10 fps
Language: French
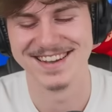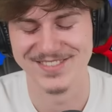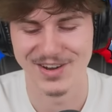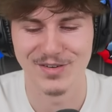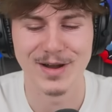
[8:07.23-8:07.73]
on
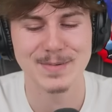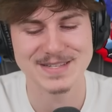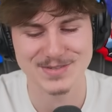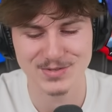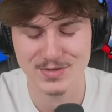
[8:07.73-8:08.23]
va,
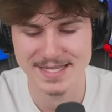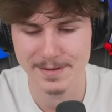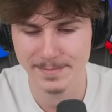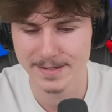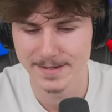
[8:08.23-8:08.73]
passer au deuxième. J'ai
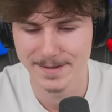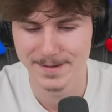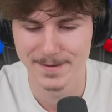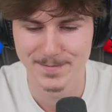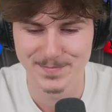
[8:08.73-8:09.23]
en plus
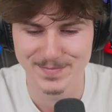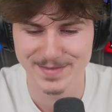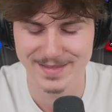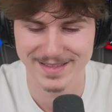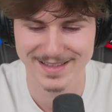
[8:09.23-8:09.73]
euh, ce
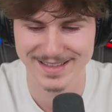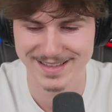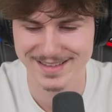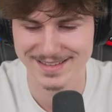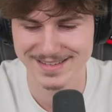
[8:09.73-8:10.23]
skin de buzz.
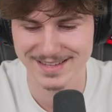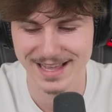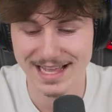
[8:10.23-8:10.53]
Vas-y, ah,